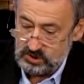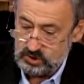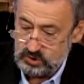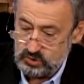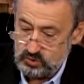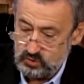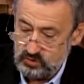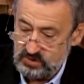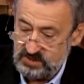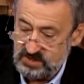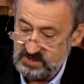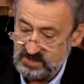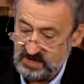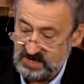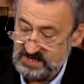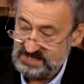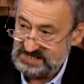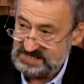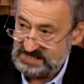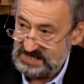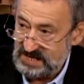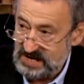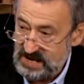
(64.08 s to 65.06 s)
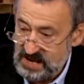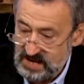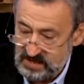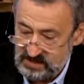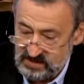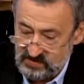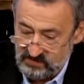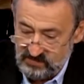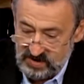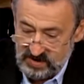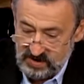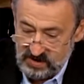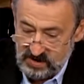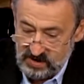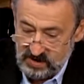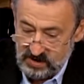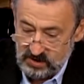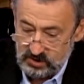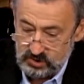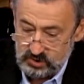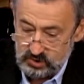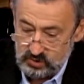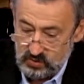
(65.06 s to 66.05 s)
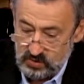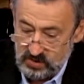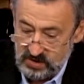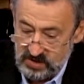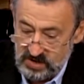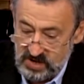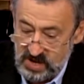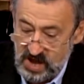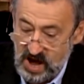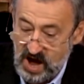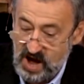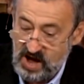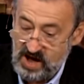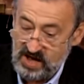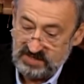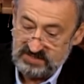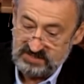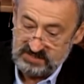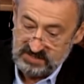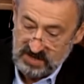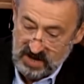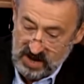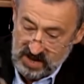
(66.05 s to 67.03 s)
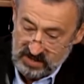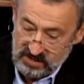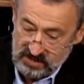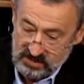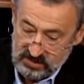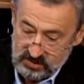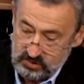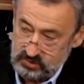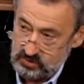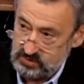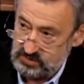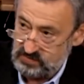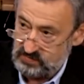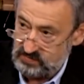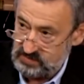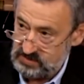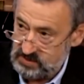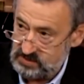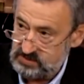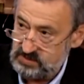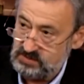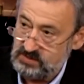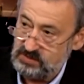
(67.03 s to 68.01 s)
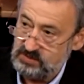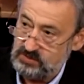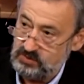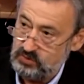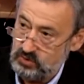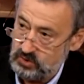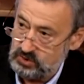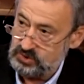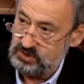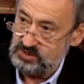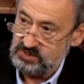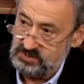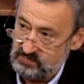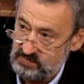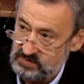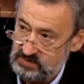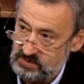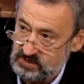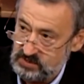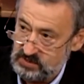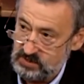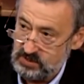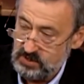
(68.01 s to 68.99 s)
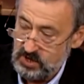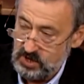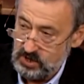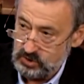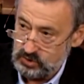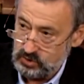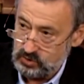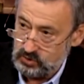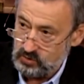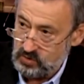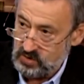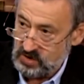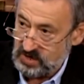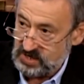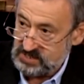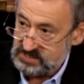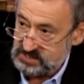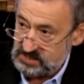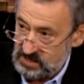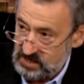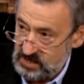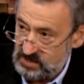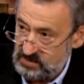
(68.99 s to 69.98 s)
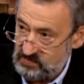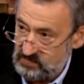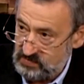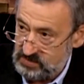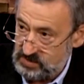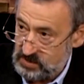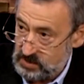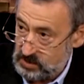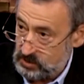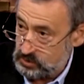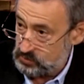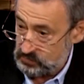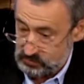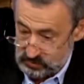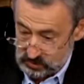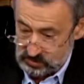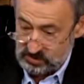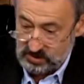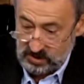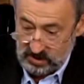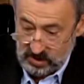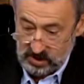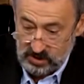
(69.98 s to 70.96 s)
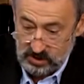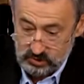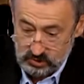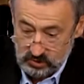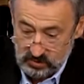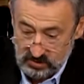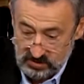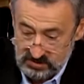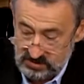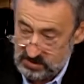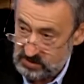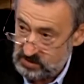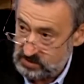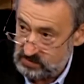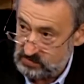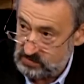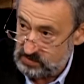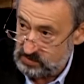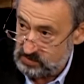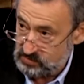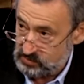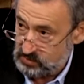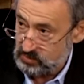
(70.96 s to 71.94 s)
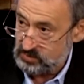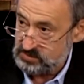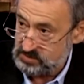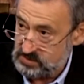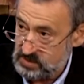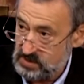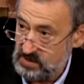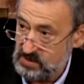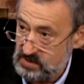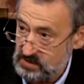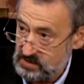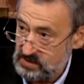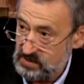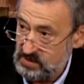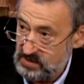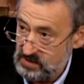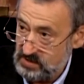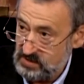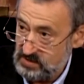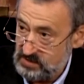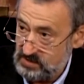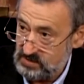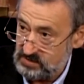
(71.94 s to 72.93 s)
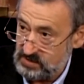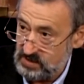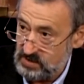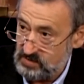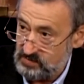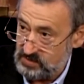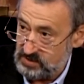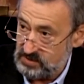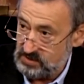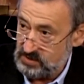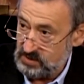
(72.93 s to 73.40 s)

Если судьи расследовали хорошо, и оказалось, что свидетель – это ложный свидетель, что такое расследовать хорошо? Все-таки хорошо расследовать, не просто… А, ну,